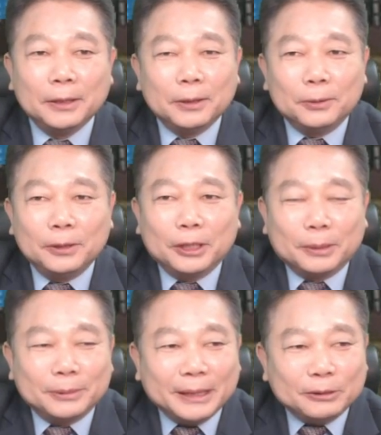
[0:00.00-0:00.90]
오늘
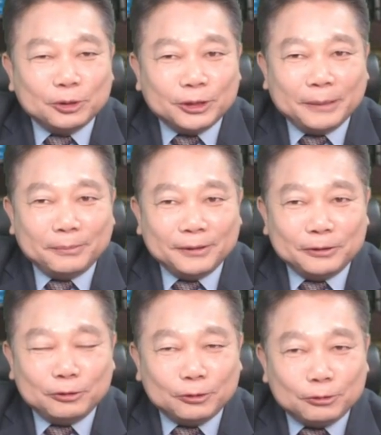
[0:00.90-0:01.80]
여러분들에게 추천해,
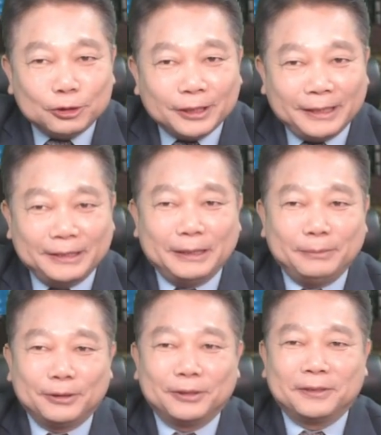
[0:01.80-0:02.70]
추천해드릴
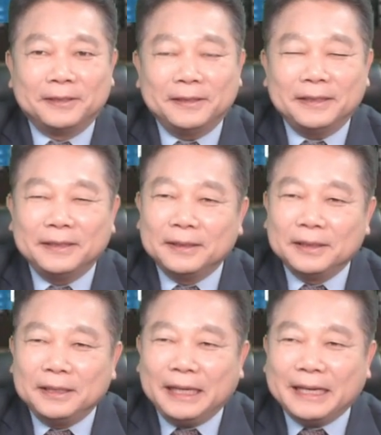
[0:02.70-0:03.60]
물건은
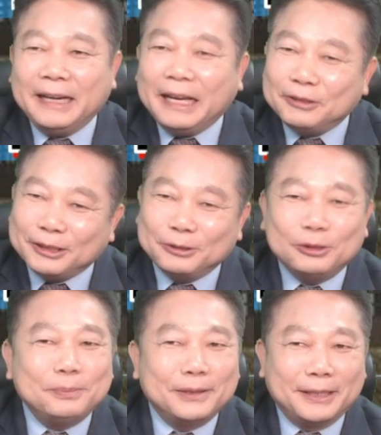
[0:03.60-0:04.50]
약간 아주 아주
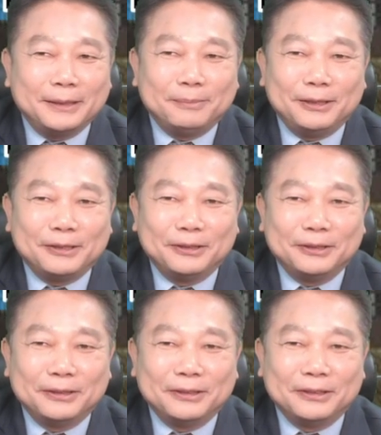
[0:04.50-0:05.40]
특별한
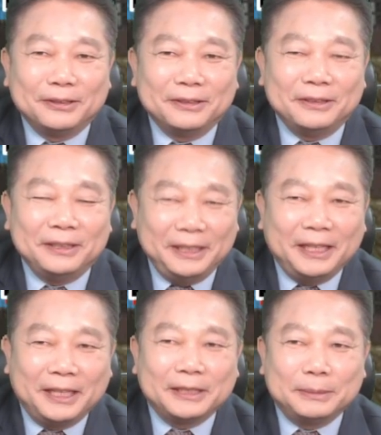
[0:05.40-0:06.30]
물건이
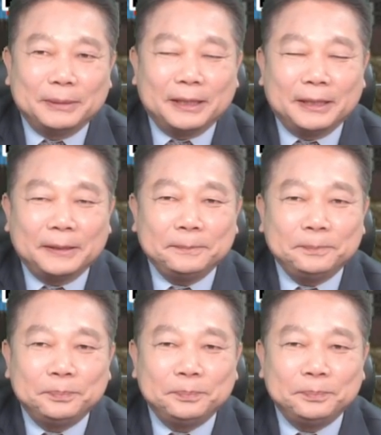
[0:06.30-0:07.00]
되겠습니다.